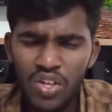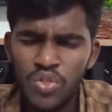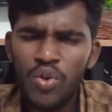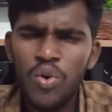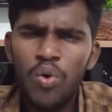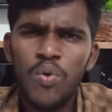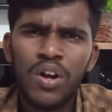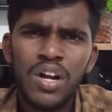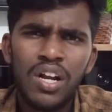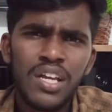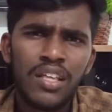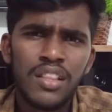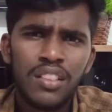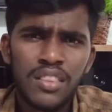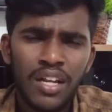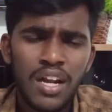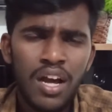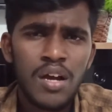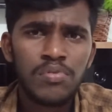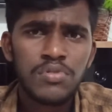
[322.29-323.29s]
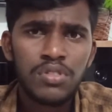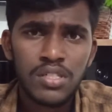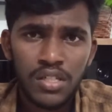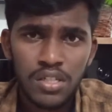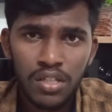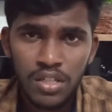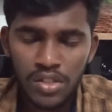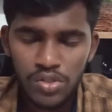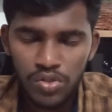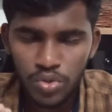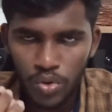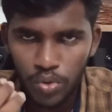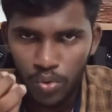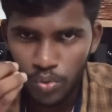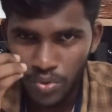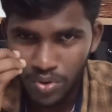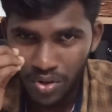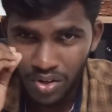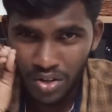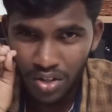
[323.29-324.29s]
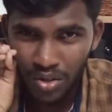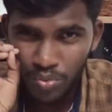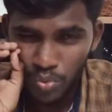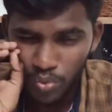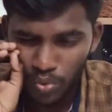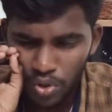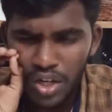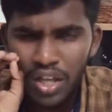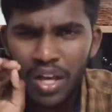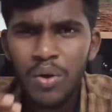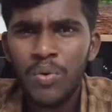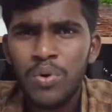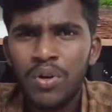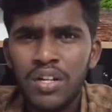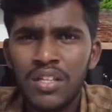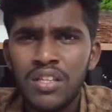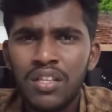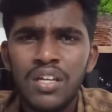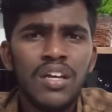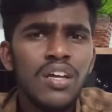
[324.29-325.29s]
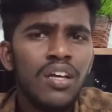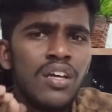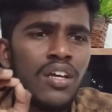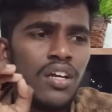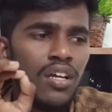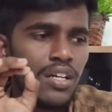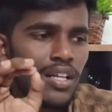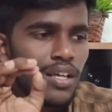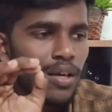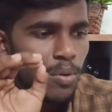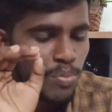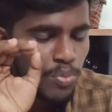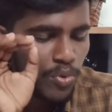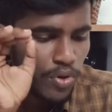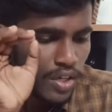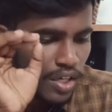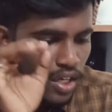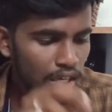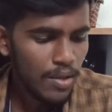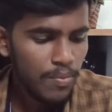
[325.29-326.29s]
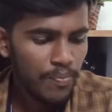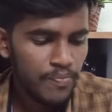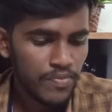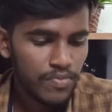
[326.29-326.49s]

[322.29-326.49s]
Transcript: எதுவும் இல்லை இத்தனை ஆப்ஷன் இருக்குது ஸோ உங்களோட ஒரே ஒரு இது நீங்கள் போய்